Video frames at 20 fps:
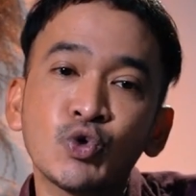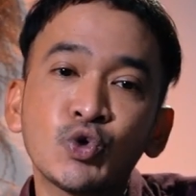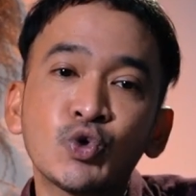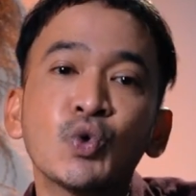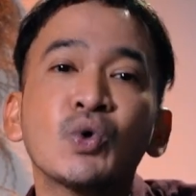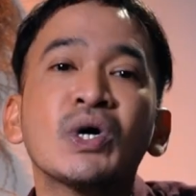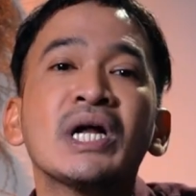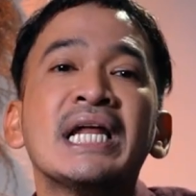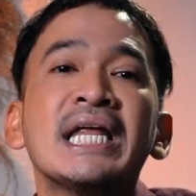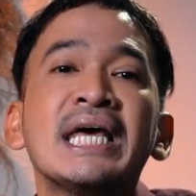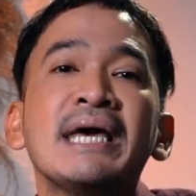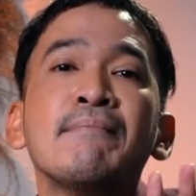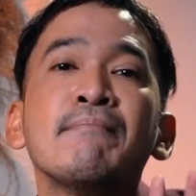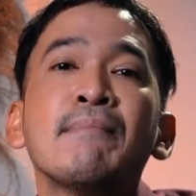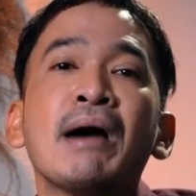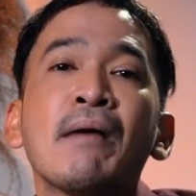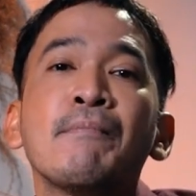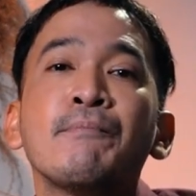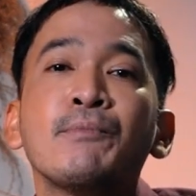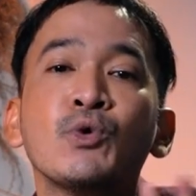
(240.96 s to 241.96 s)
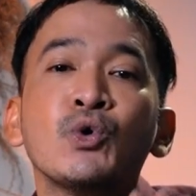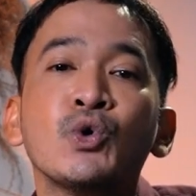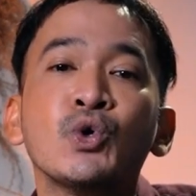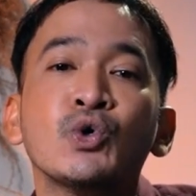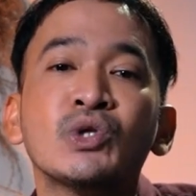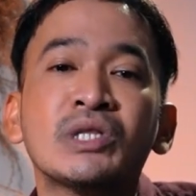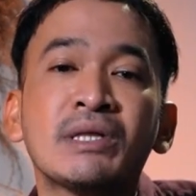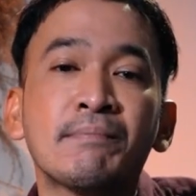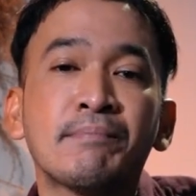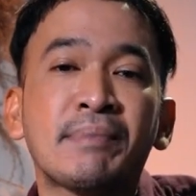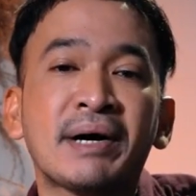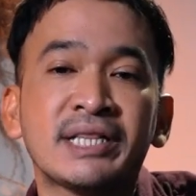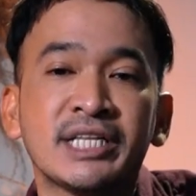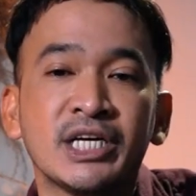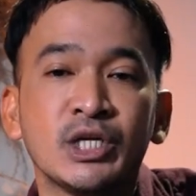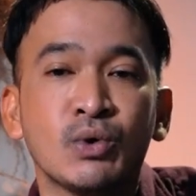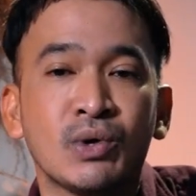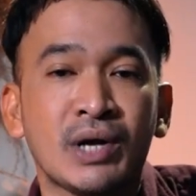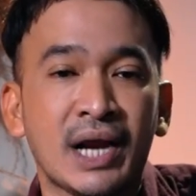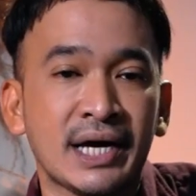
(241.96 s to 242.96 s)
untuk 50 tempat tidur